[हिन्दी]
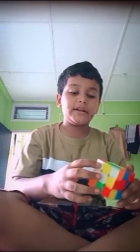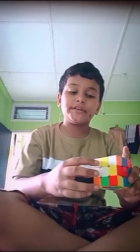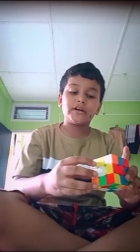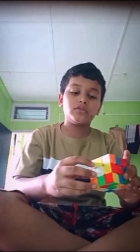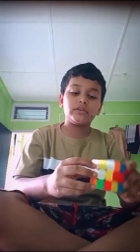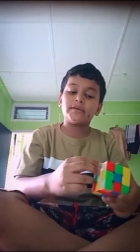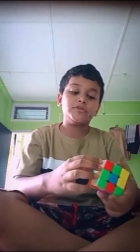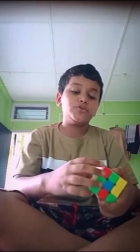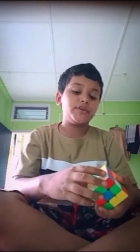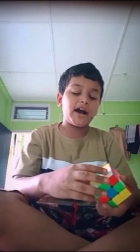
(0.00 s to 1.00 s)
लेता हूँ लाइक
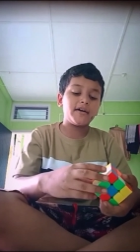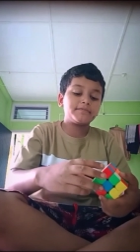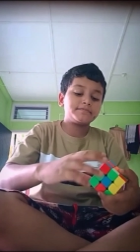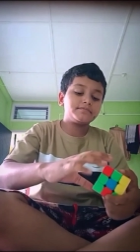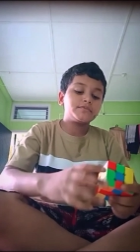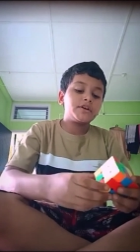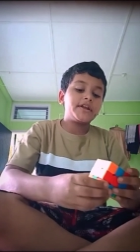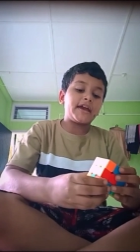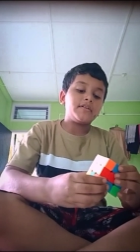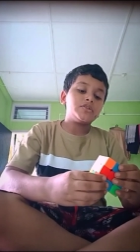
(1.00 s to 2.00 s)
ब्लू या
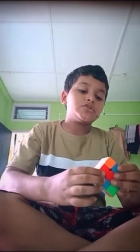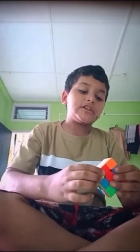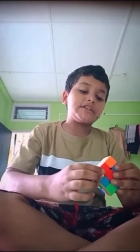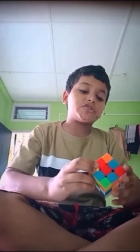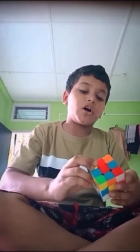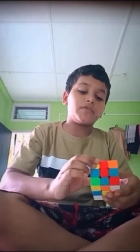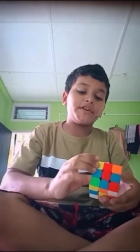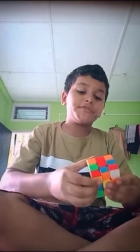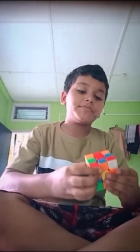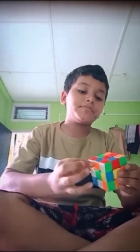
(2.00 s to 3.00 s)
ठीक है सो लेट सॉल्व इट